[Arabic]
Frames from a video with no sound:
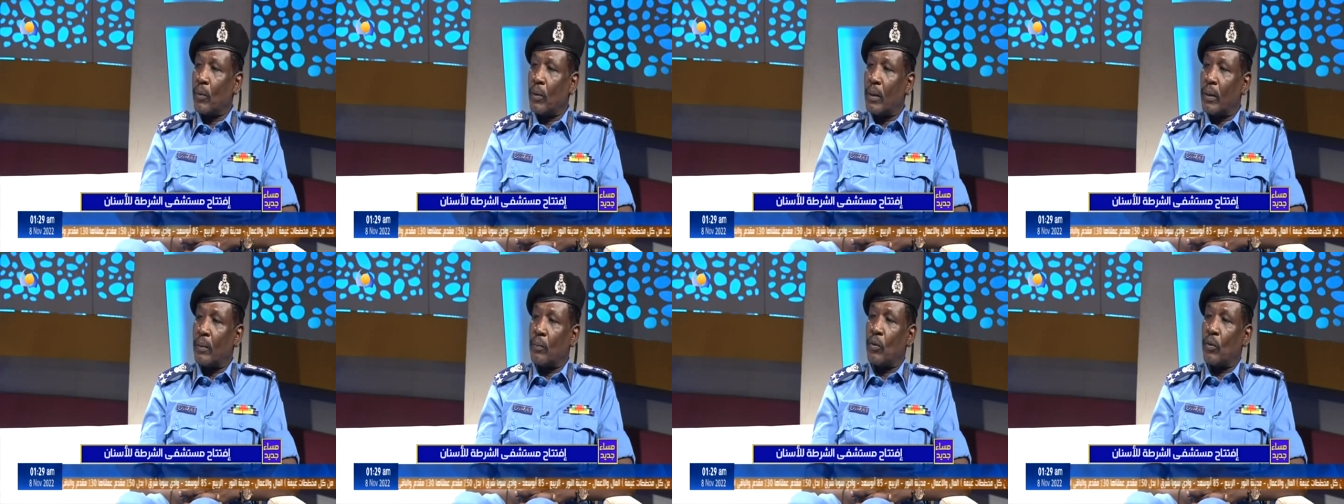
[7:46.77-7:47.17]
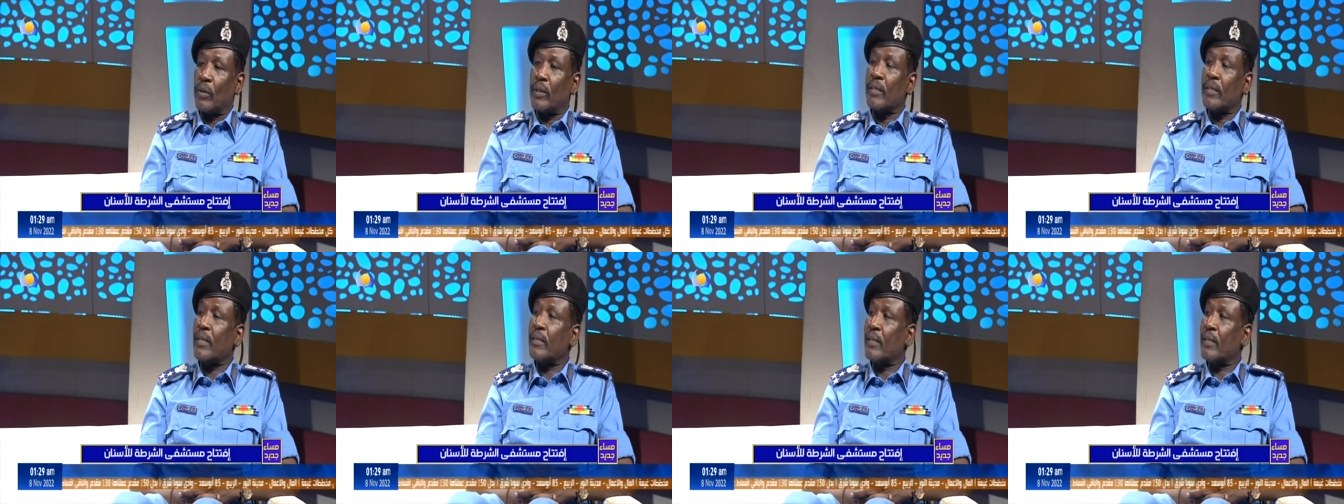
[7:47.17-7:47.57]
والمشرف
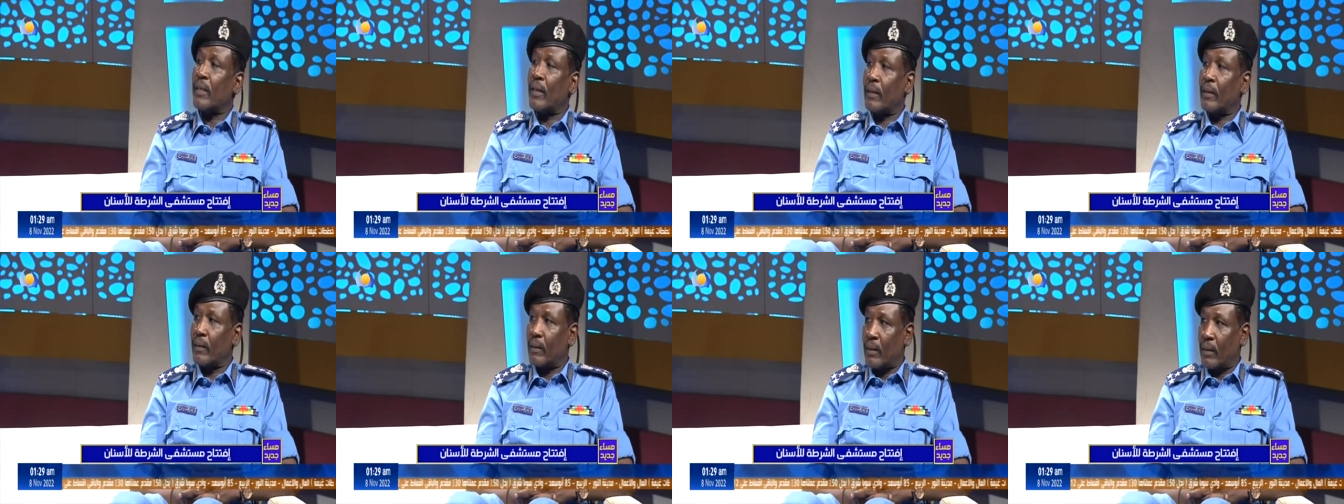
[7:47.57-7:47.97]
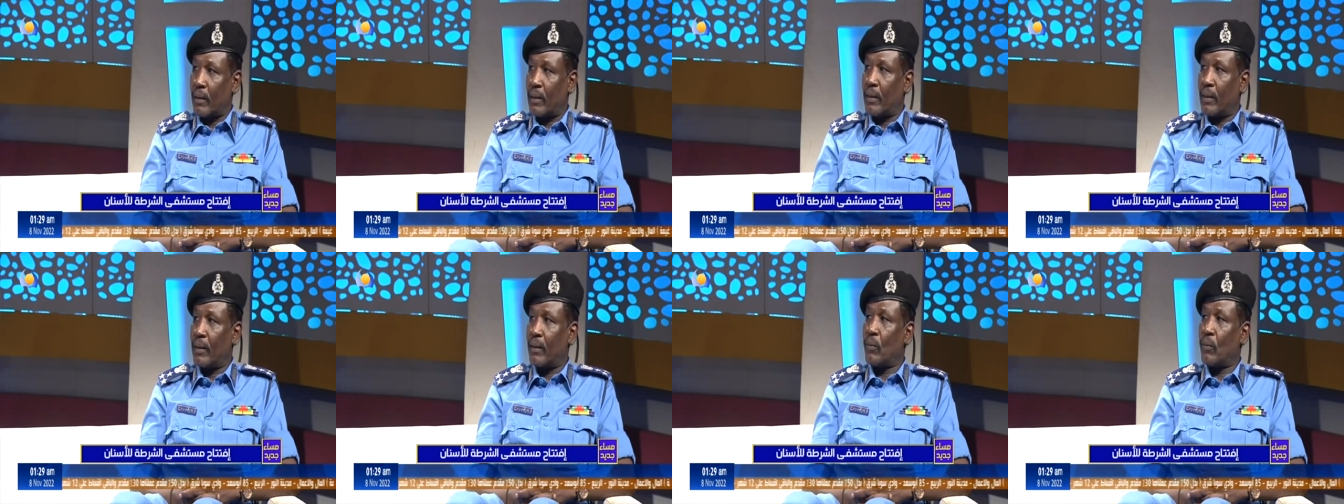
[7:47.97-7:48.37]
على هذا
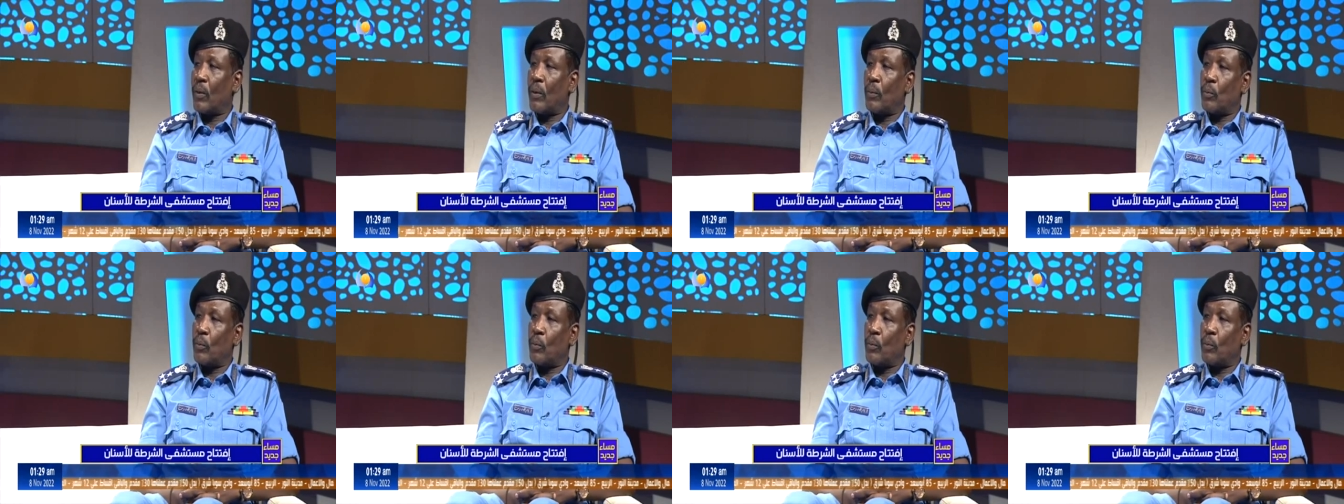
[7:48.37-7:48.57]
القسم